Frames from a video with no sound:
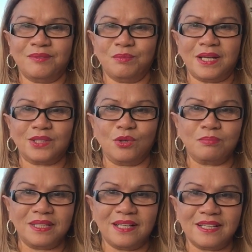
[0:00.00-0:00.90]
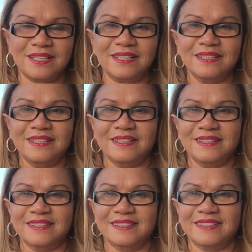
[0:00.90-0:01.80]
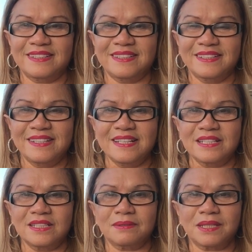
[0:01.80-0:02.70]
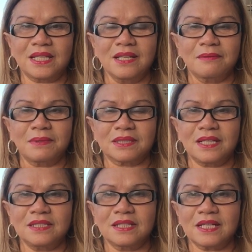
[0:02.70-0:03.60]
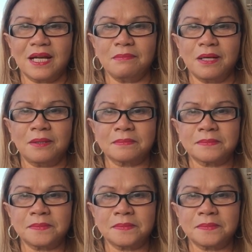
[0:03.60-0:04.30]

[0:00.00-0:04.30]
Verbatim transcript: cũng đã chuẩn bị hết á những bạn thấy bạn thấy những cái mà